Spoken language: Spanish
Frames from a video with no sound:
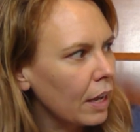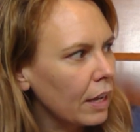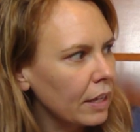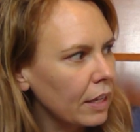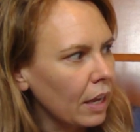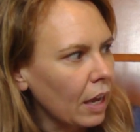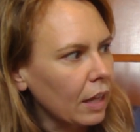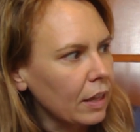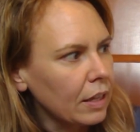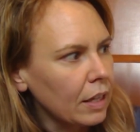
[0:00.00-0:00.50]

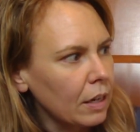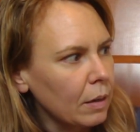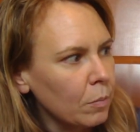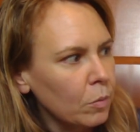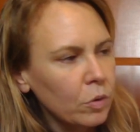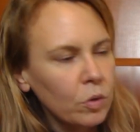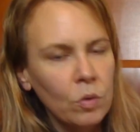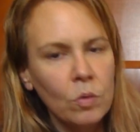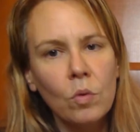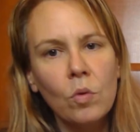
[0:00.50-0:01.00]
ya
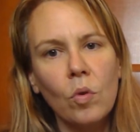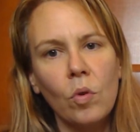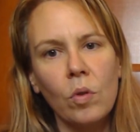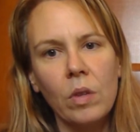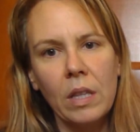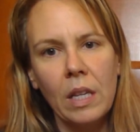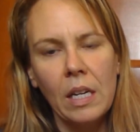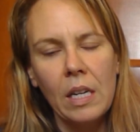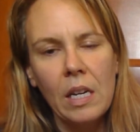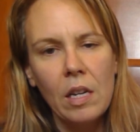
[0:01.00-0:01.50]
tenemos un
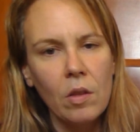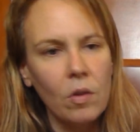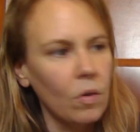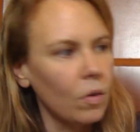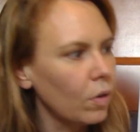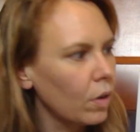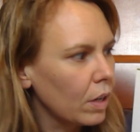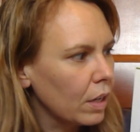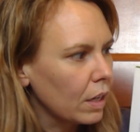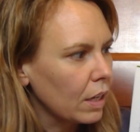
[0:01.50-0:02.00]

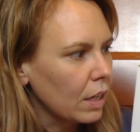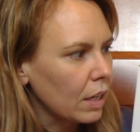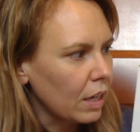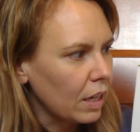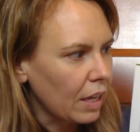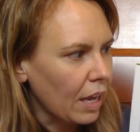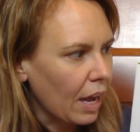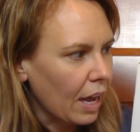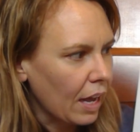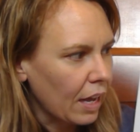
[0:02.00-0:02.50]
contenido
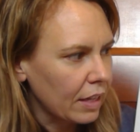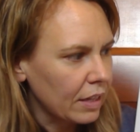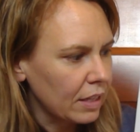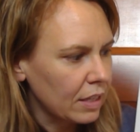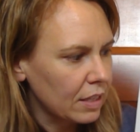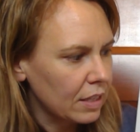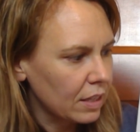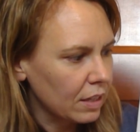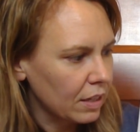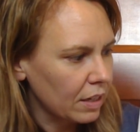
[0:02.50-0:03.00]
y ya
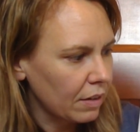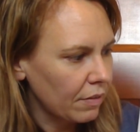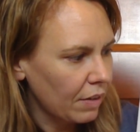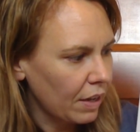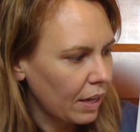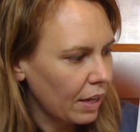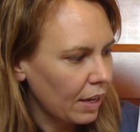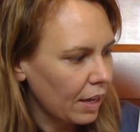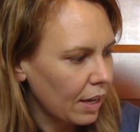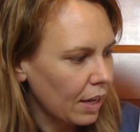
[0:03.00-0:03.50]

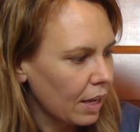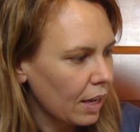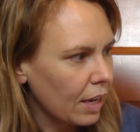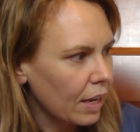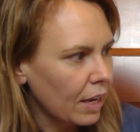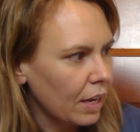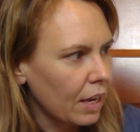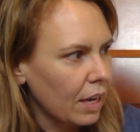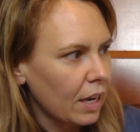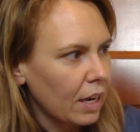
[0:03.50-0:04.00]
describe
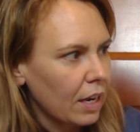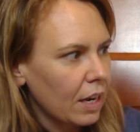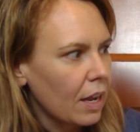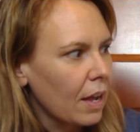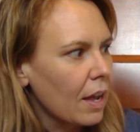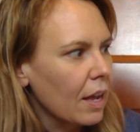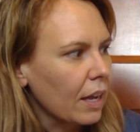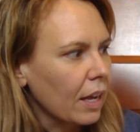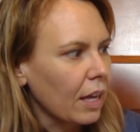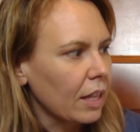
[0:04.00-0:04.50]
en
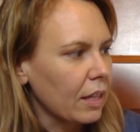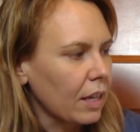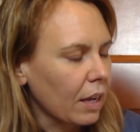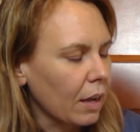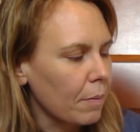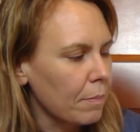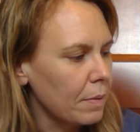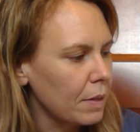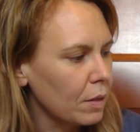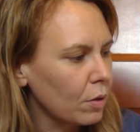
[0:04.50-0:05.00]
cada
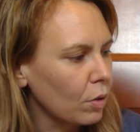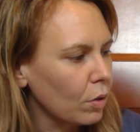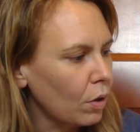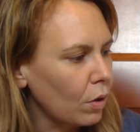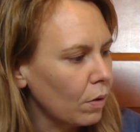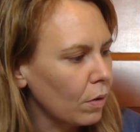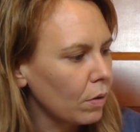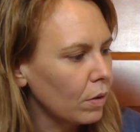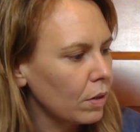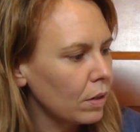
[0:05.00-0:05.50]

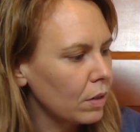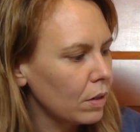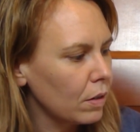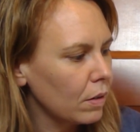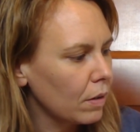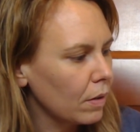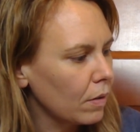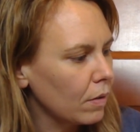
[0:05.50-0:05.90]
capítulo mm,